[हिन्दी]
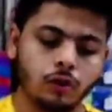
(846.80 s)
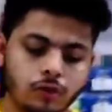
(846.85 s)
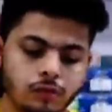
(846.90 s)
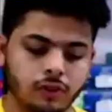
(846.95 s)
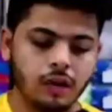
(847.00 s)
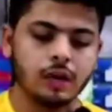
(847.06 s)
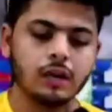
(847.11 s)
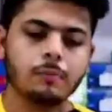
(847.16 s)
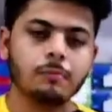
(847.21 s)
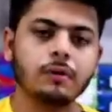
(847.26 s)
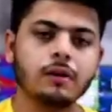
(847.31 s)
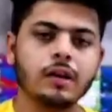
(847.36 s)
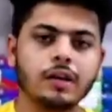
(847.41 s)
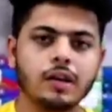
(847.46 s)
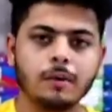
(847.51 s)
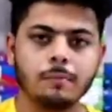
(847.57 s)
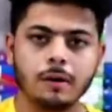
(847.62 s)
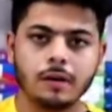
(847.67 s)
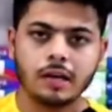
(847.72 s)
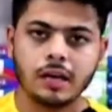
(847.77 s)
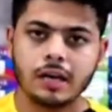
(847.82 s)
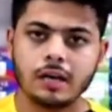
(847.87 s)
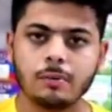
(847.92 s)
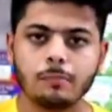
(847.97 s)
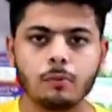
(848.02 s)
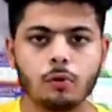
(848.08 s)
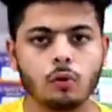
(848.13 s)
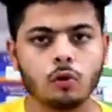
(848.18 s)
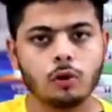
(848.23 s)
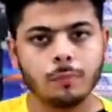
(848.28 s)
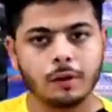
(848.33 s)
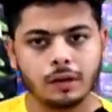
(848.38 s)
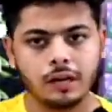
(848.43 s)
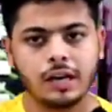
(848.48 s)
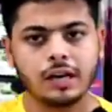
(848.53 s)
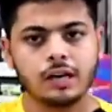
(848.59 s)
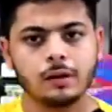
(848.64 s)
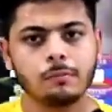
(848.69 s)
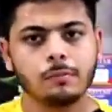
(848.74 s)
सस्ती आइटम मिल जाएगी महंगे आइटम बोलोगे
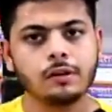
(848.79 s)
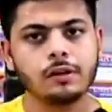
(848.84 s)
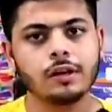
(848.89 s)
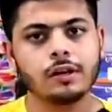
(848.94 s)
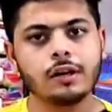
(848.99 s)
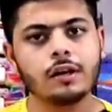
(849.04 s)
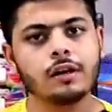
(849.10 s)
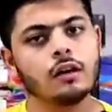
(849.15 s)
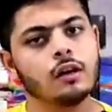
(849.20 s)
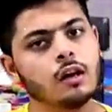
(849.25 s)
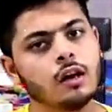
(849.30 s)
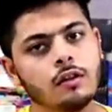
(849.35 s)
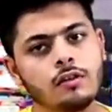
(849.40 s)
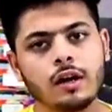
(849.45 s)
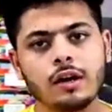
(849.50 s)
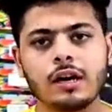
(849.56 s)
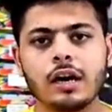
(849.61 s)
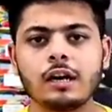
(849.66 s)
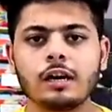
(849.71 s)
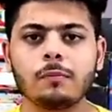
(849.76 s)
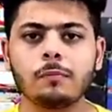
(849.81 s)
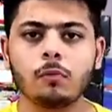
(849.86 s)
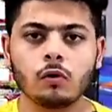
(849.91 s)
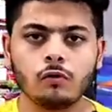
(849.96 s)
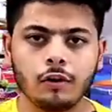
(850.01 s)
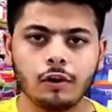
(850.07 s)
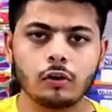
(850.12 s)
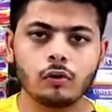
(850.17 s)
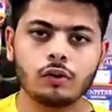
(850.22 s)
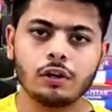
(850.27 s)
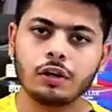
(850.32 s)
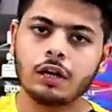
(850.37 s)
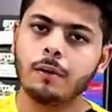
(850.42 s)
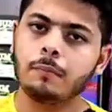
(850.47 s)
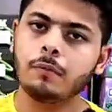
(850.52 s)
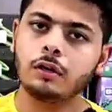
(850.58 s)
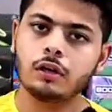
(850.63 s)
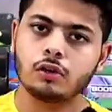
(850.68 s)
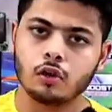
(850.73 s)
महंगे आइटम मिल जाएगी सारी आइटम प्रोवाइड हो
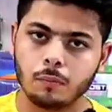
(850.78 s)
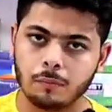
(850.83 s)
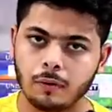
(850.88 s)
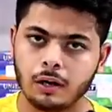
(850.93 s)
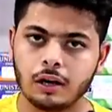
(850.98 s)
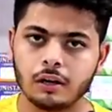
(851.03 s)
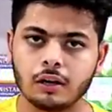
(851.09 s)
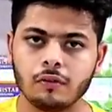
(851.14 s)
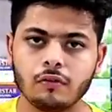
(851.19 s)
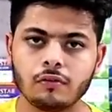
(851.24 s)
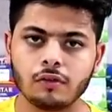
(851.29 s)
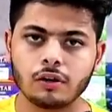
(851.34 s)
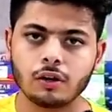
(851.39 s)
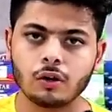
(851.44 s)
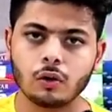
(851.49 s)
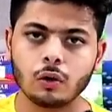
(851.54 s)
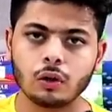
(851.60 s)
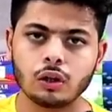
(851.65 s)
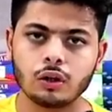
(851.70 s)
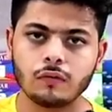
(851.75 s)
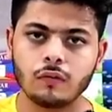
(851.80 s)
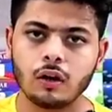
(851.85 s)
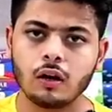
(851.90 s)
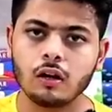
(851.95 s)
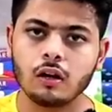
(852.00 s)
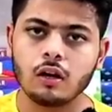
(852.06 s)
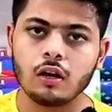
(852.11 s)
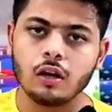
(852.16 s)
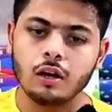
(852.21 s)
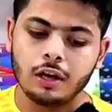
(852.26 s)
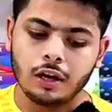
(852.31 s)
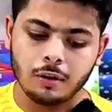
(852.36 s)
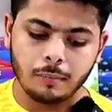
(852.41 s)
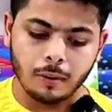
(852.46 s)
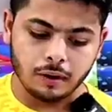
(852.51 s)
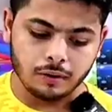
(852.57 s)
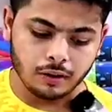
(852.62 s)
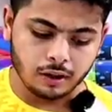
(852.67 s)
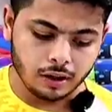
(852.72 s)
जाएगी मेरी शॉप पर आके विजिट करो एक दफा हम्म।
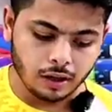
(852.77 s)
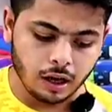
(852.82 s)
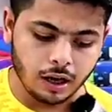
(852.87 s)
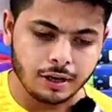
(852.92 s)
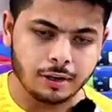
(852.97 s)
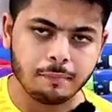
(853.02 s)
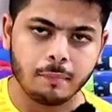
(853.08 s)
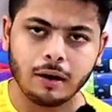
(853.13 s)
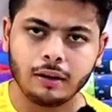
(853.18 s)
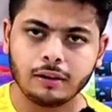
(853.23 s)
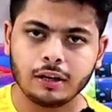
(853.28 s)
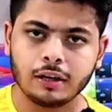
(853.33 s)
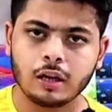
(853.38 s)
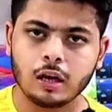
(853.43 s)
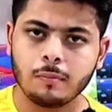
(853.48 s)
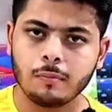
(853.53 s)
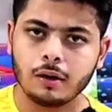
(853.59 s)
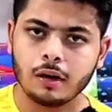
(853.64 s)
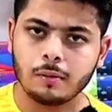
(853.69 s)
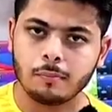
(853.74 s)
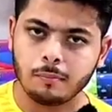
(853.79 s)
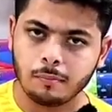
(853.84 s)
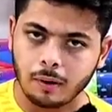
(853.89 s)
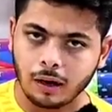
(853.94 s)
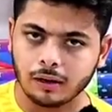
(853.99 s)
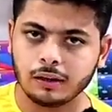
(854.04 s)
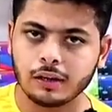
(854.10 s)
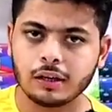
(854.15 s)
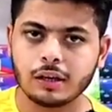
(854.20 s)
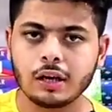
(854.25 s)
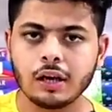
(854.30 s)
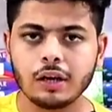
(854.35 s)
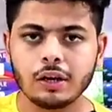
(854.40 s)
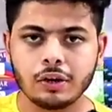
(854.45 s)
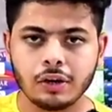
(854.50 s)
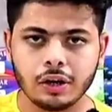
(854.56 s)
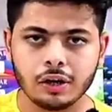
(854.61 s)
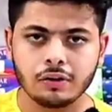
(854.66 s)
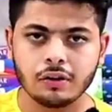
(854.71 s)
एक बार देखिए माल देखिए मेरा माल देखिए
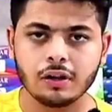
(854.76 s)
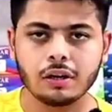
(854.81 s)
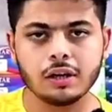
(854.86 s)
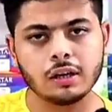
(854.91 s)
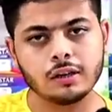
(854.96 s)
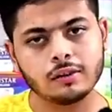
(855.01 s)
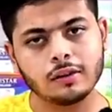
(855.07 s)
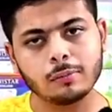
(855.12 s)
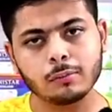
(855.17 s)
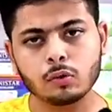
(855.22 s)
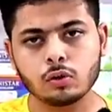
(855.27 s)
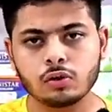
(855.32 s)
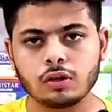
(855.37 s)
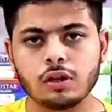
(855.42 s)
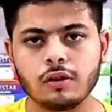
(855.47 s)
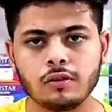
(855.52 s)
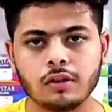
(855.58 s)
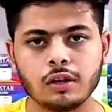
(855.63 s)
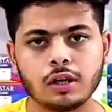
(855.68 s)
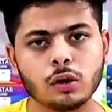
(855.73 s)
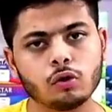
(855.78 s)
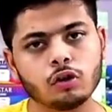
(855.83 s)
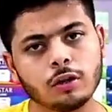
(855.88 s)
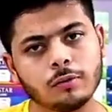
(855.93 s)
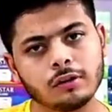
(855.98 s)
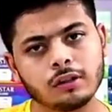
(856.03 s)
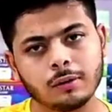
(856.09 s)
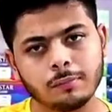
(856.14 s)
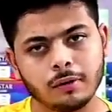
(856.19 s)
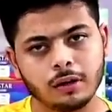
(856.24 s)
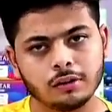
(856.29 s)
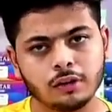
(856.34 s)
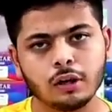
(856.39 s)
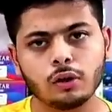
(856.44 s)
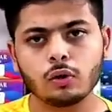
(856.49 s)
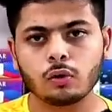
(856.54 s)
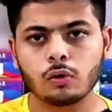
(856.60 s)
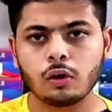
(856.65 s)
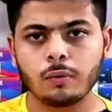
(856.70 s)
रेट देखिए सब कुछ चीज़ देखिए उसके बाद अपना
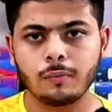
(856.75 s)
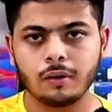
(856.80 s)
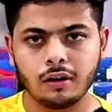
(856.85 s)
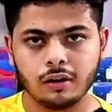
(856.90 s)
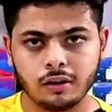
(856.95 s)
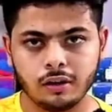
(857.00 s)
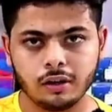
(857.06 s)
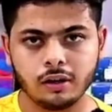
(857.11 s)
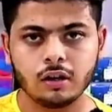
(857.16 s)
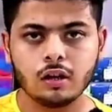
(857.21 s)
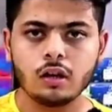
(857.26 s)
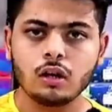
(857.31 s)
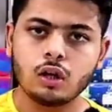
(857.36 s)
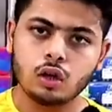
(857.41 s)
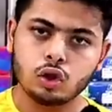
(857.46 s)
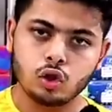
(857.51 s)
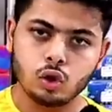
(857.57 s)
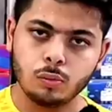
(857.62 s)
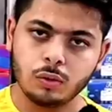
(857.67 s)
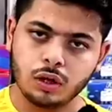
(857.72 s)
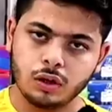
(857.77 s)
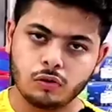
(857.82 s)
दिल ठोक के मान लीजिए जो भी